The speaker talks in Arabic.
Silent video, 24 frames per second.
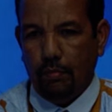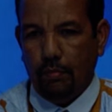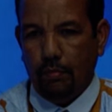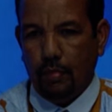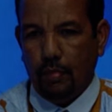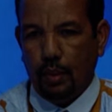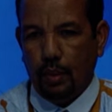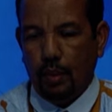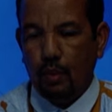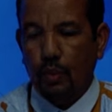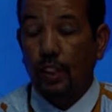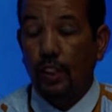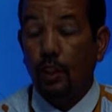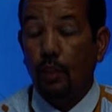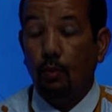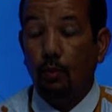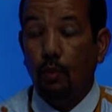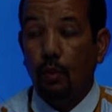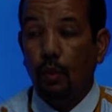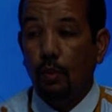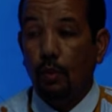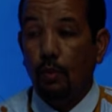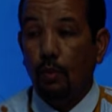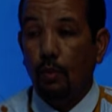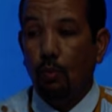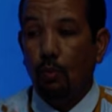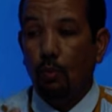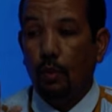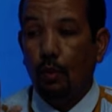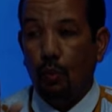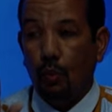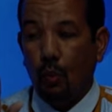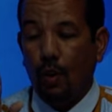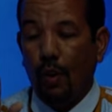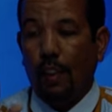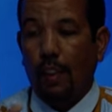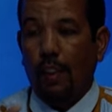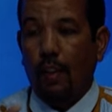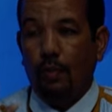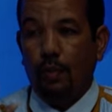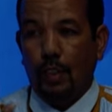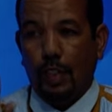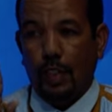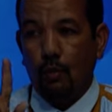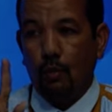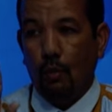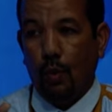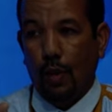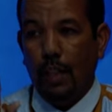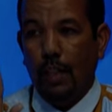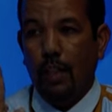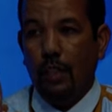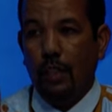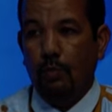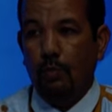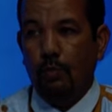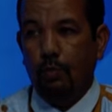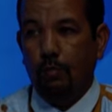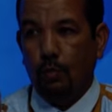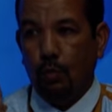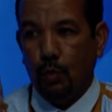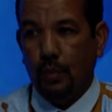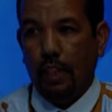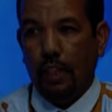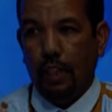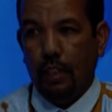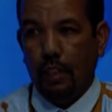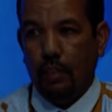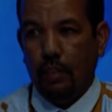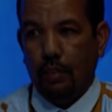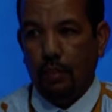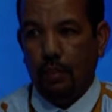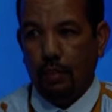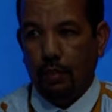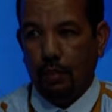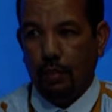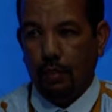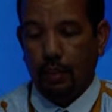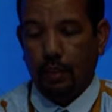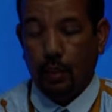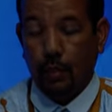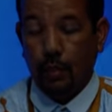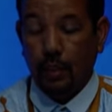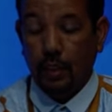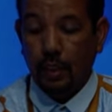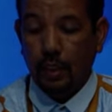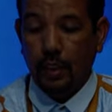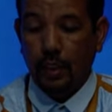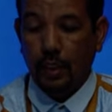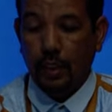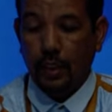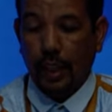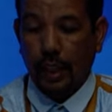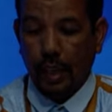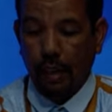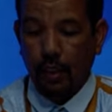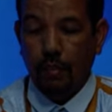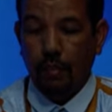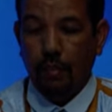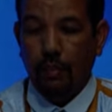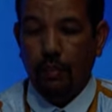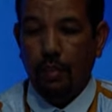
26 موظف يعني معلم مدرس معلم 26000